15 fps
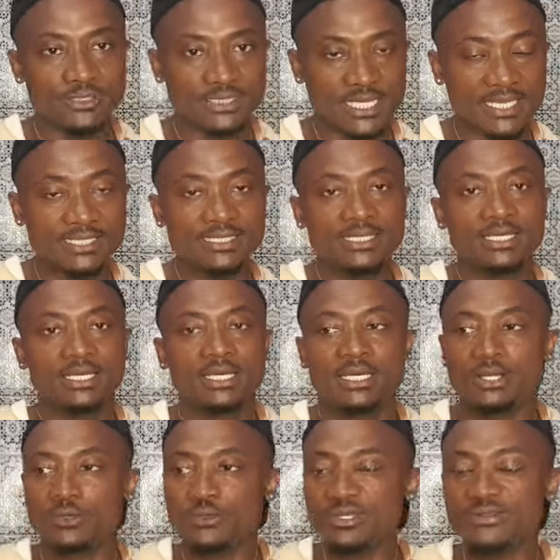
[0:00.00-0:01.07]
C'est-à-dire,
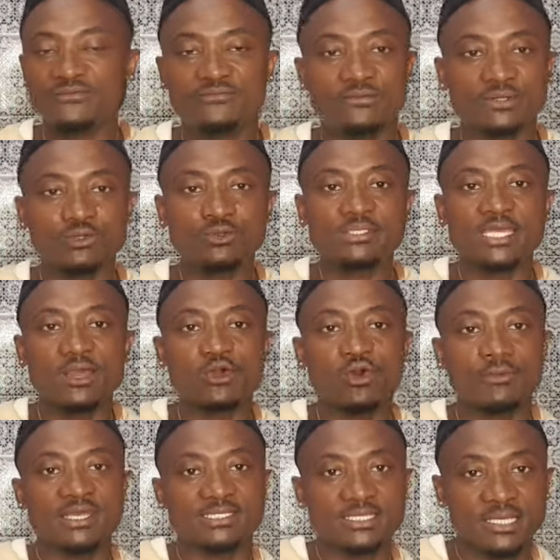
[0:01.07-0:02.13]
lui, lui c'est un
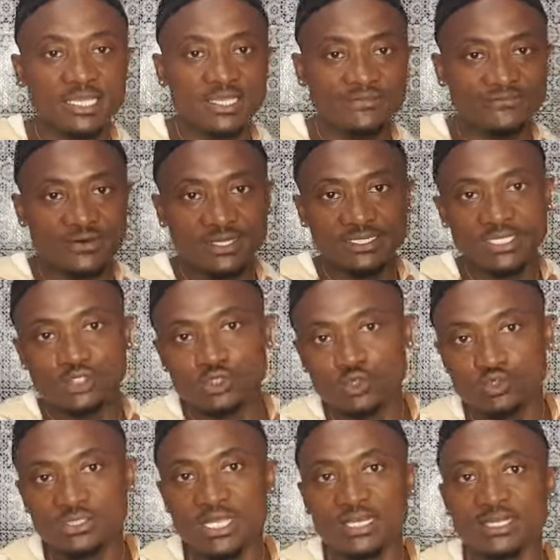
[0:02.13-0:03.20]
commerçant, il vend des
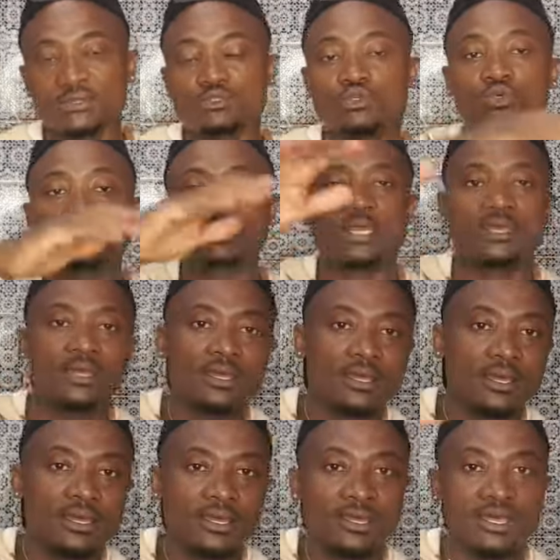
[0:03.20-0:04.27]
choses dans les autres euh,
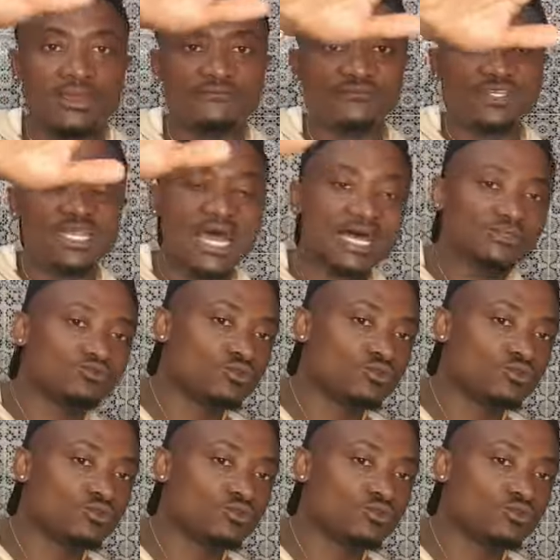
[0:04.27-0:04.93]
euh, villages.